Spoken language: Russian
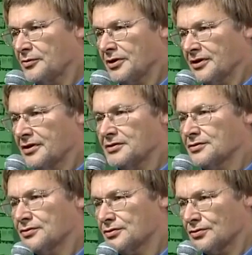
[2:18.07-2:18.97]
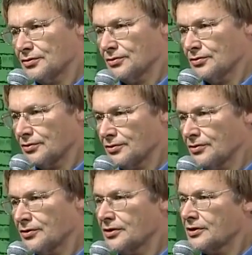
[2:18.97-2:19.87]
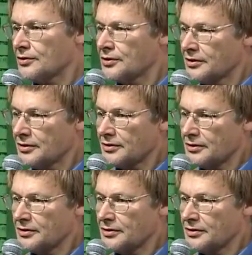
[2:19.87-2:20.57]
биологическую структуру, но нейроны,